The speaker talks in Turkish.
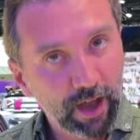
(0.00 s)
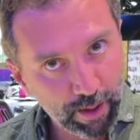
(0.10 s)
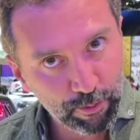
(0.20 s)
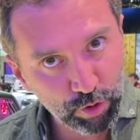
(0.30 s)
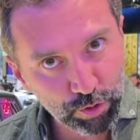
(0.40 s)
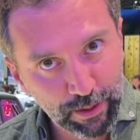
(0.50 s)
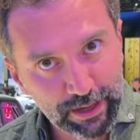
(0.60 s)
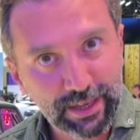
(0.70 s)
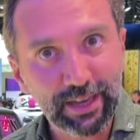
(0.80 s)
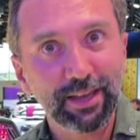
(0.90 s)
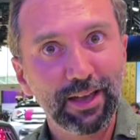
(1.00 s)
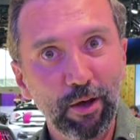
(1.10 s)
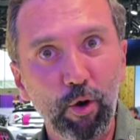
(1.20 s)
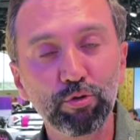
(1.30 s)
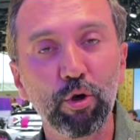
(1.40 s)
Ama unutmayın ki
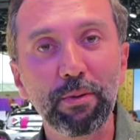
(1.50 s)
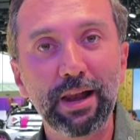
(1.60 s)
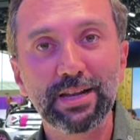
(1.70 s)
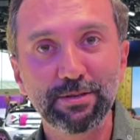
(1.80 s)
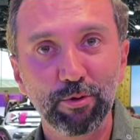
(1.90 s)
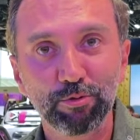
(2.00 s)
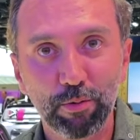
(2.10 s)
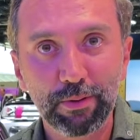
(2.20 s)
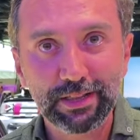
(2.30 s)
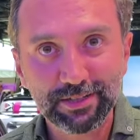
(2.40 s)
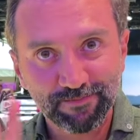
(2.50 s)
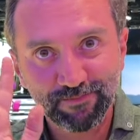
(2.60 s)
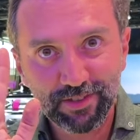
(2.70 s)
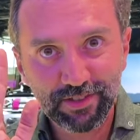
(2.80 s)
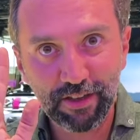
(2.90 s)
Otomobil her zaman otomobildir.
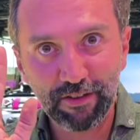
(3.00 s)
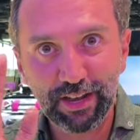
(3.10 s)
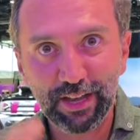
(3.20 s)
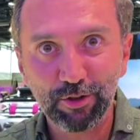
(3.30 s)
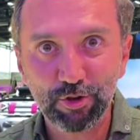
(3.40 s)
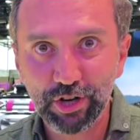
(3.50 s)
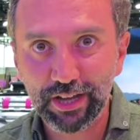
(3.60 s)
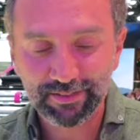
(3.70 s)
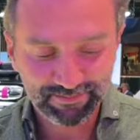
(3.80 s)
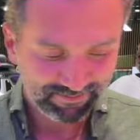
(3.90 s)
Sevgiyle kalın, hoşça kalın.